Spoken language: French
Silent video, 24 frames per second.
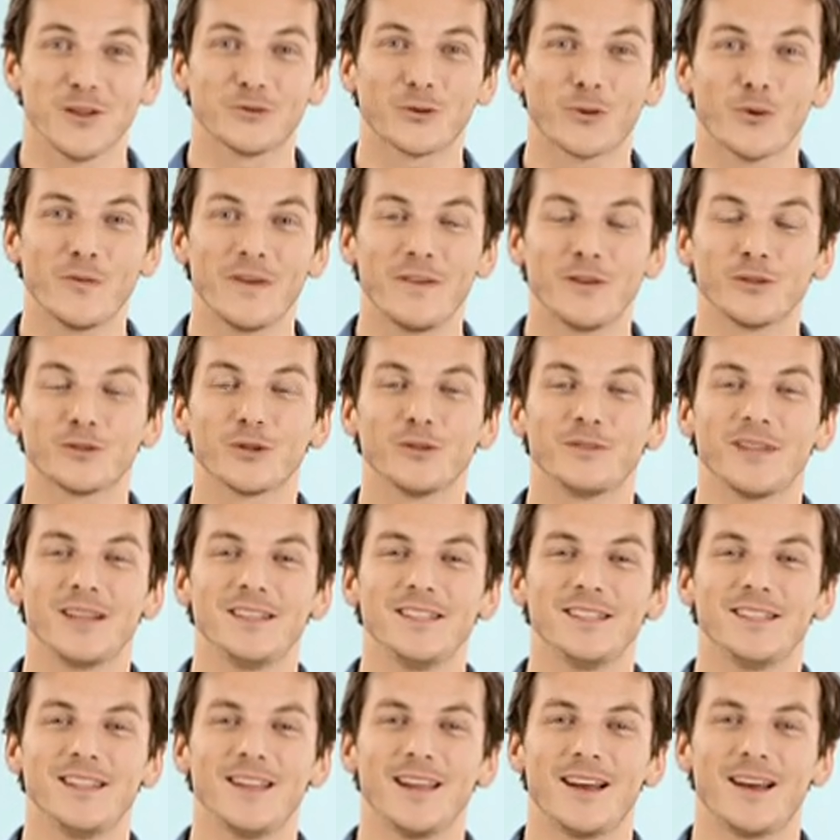Trouver votre hôtel
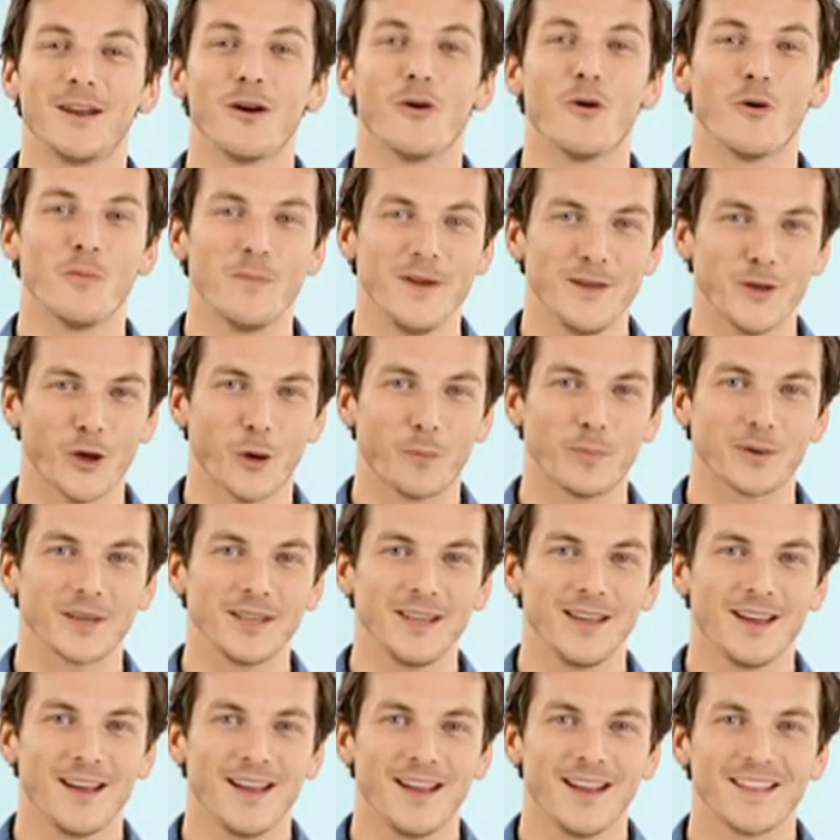idéal au meilleur prix
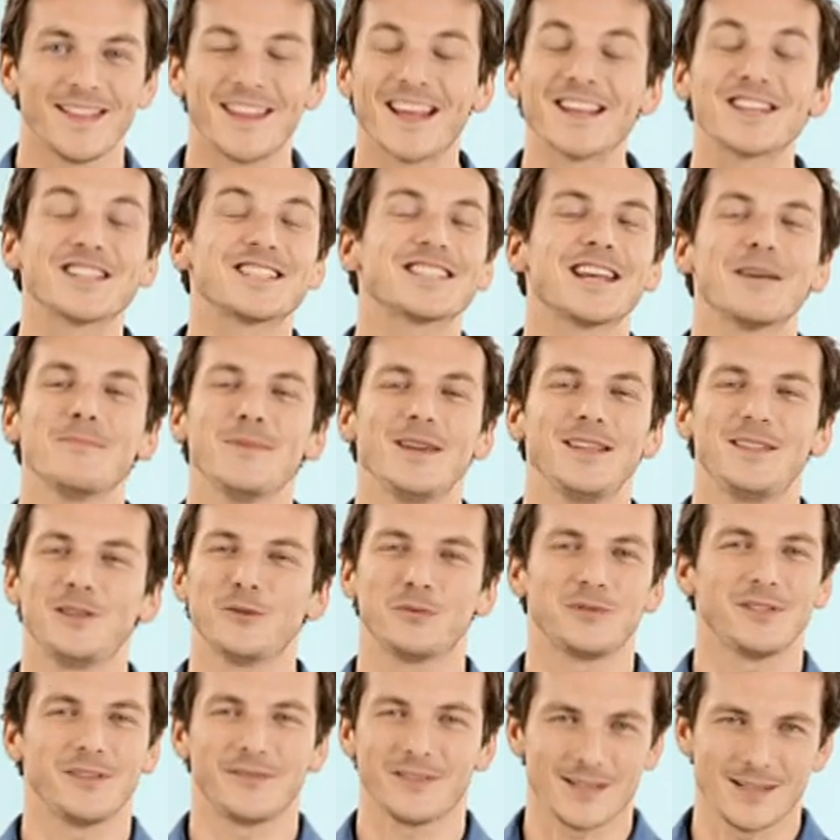n'a jamais été
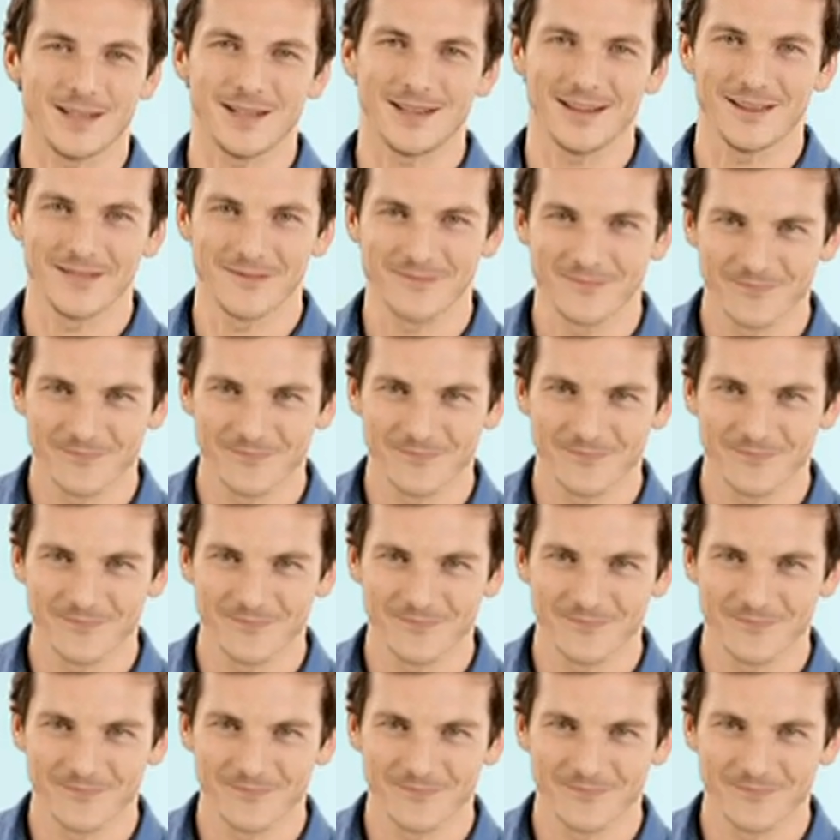aussi facile.